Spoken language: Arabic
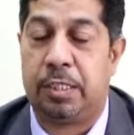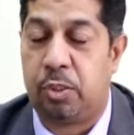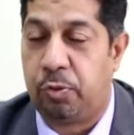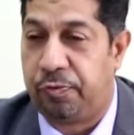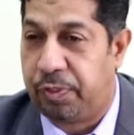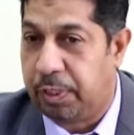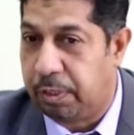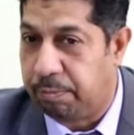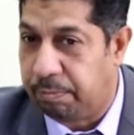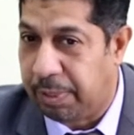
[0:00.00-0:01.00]
توفير
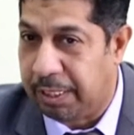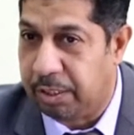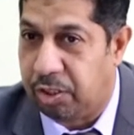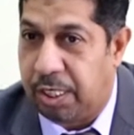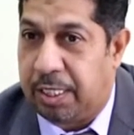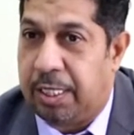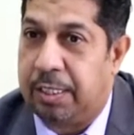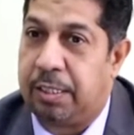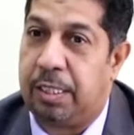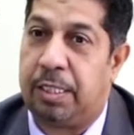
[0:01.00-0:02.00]
بعض الشغلات
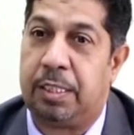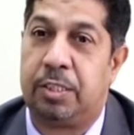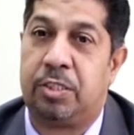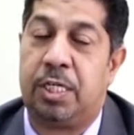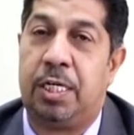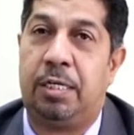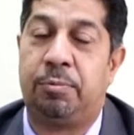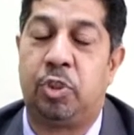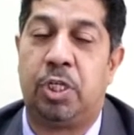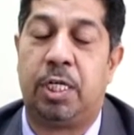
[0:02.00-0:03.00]
اللي تساهم
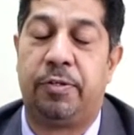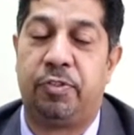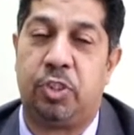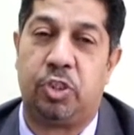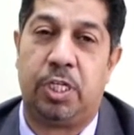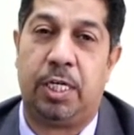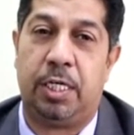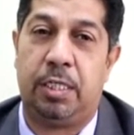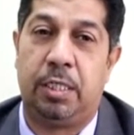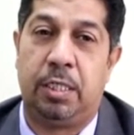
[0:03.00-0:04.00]
ان شاء الله في انجاح
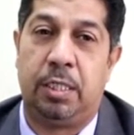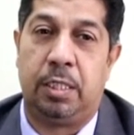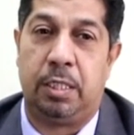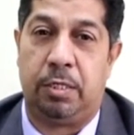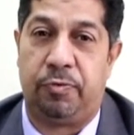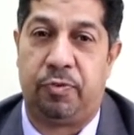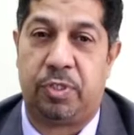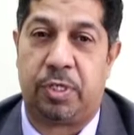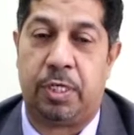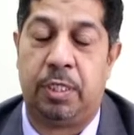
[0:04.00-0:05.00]

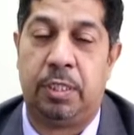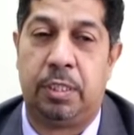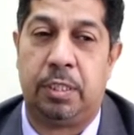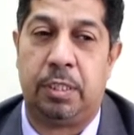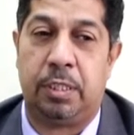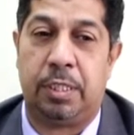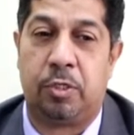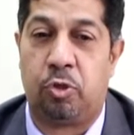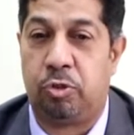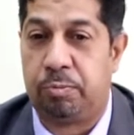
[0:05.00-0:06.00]
الفكره آه،
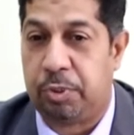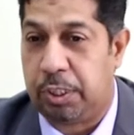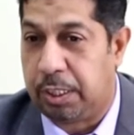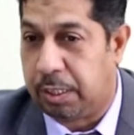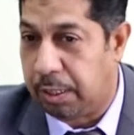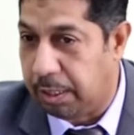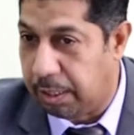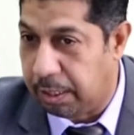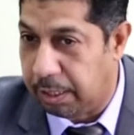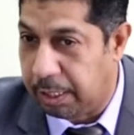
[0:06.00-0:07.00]
لكونهم جيل
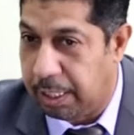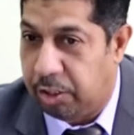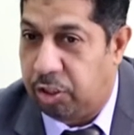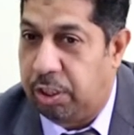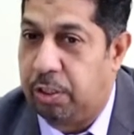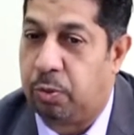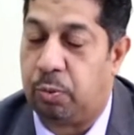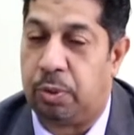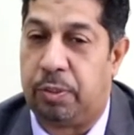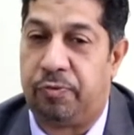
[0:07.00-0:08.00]
آه، ناشئ
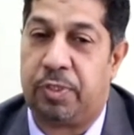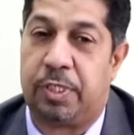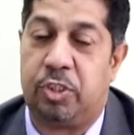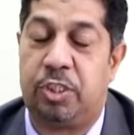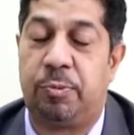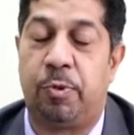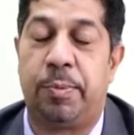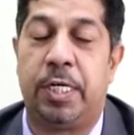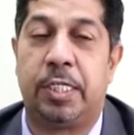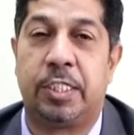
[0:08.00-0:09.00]
والفكره جدا
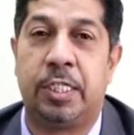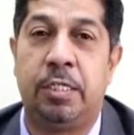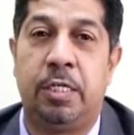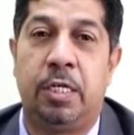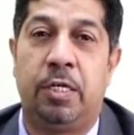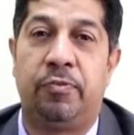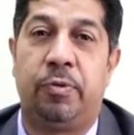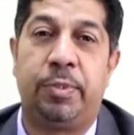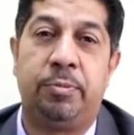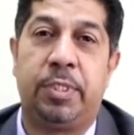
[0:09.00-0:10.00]
مميزه
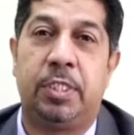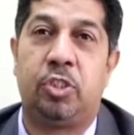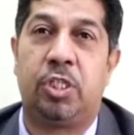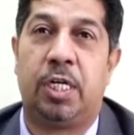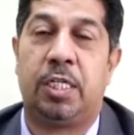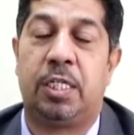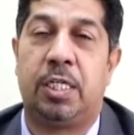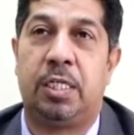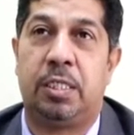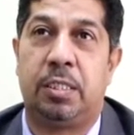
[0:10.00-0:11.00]
فبنبتدي ان شاء
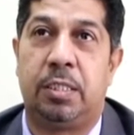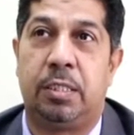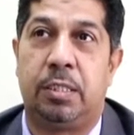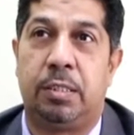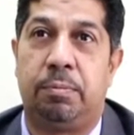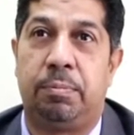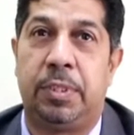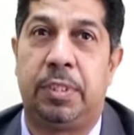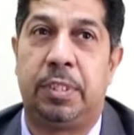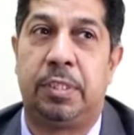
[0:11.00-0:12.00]
الله
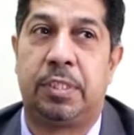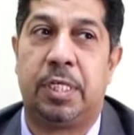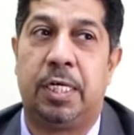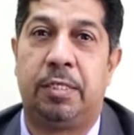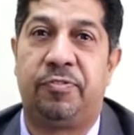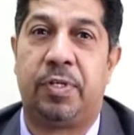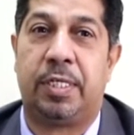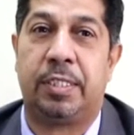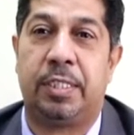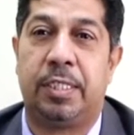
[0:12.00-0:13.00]
بانسان في
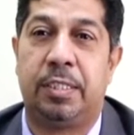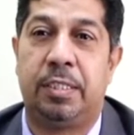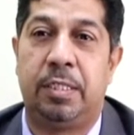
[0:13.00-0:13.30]
قضيه